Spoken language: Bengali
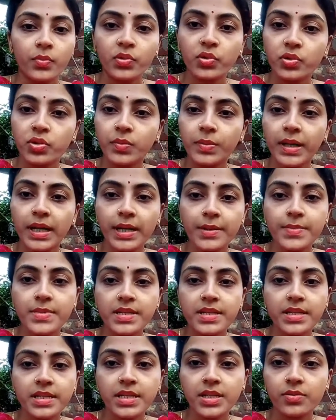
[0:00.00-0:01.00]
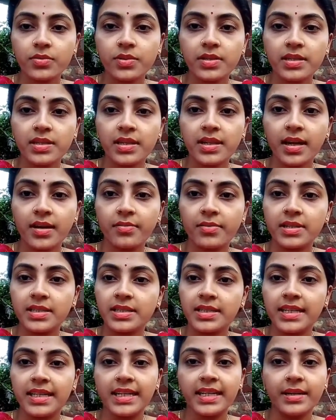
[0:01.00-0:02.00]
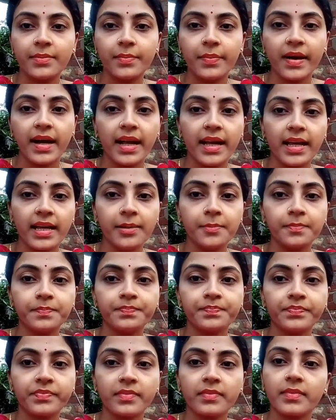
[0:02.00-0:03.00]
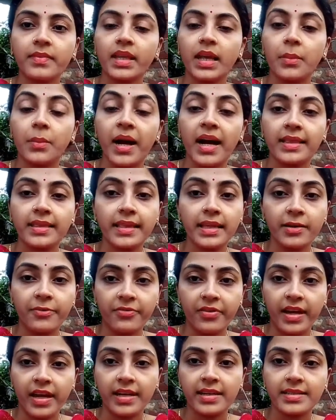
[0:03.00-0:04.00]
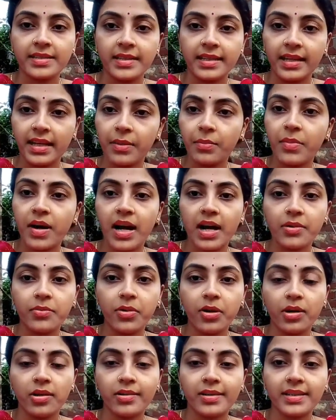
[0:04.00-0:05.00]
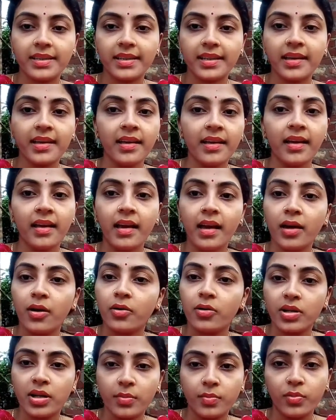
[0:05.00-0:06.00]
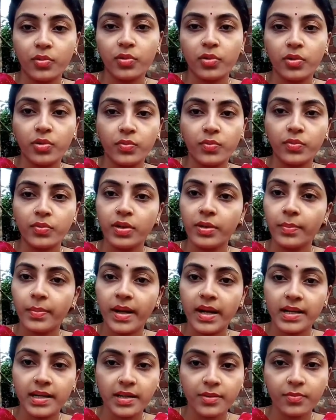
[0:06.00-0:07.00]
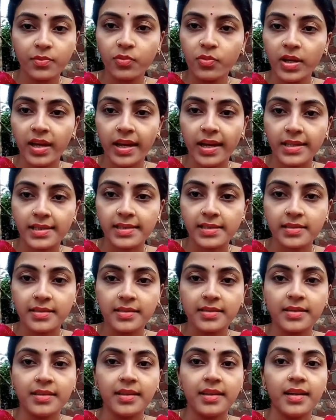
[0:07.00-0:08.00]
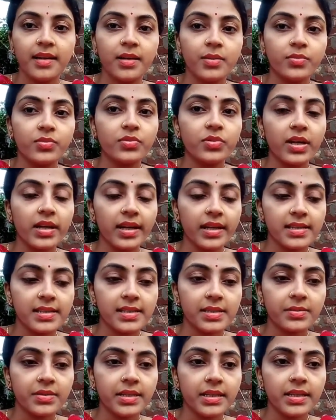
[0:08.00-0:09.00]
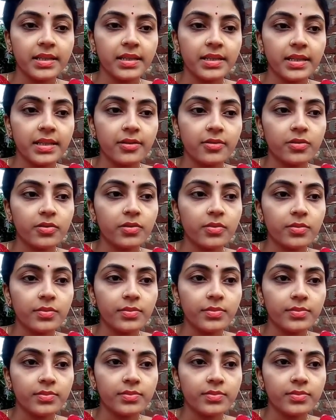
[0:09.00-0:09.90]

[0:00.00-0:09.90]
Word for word: প্রথম খারাপ জিনিসটা হচ্ছে আমার ছেলের পায়ে ভাতের ফ্যান যেটাকে মার বলে অনেকে ওটা পড়লো পড়ে পাটা পুড়ে গেছে পুড়ে গেছে মানে কীরকম